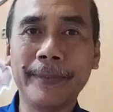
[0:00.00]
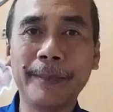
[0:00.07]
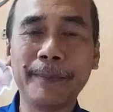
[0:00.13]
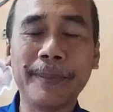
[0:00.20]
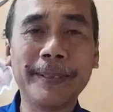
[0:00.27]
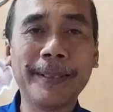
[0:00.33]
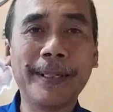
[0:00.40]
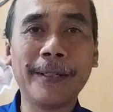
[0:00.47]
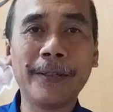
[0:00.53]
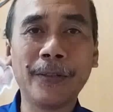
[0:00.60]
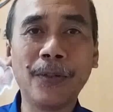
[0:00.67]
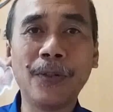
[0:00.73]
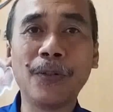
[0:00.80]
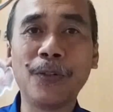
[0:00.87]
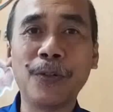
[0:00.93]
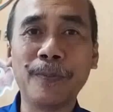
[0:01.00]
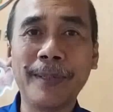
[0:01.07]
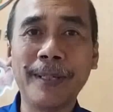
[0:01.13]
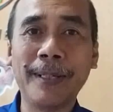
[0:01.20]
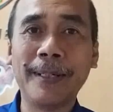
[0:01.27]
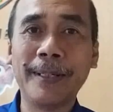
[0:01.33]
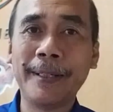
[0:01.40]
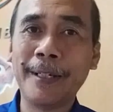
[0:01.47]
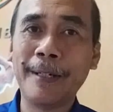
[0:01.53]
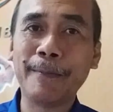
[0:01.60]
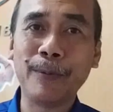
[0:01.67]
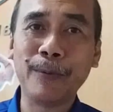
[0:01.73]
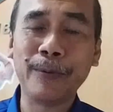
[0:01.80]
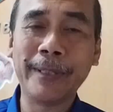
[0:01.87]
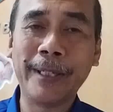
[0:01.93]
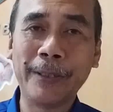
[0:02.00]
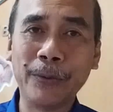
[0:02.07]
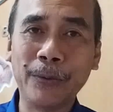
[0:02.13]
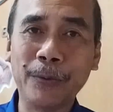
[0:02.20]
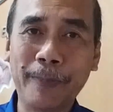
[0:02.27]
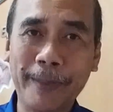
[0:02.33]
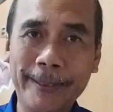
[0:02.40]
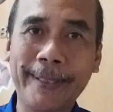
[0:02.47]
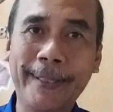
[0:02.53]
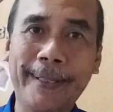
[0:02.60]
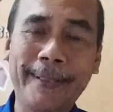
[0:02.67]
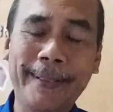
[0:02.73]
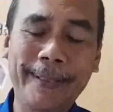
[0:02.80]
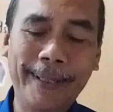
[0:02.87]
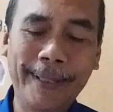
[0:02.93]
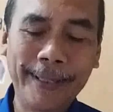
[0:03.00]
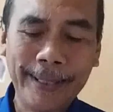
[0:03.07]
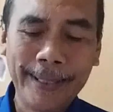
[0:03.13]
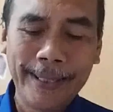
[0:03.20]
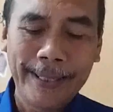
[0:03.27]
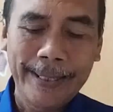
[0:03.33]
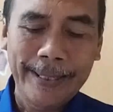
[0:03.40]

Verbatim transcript: sebesar 0,61 persen. Ya.